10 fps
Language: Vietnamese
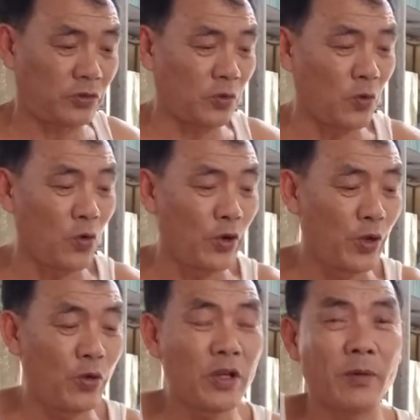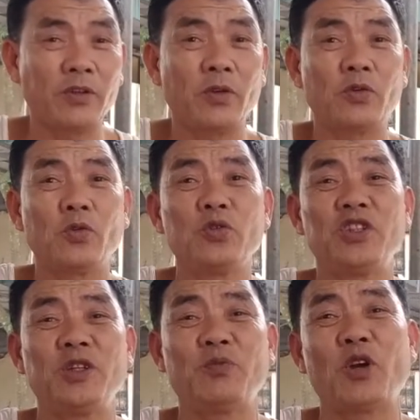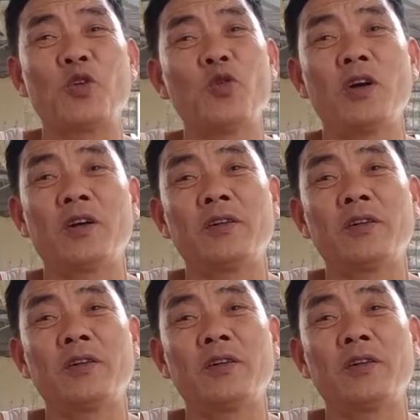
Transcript: có phải? Chủ yếu nhờ từ chú ship toàn quốc.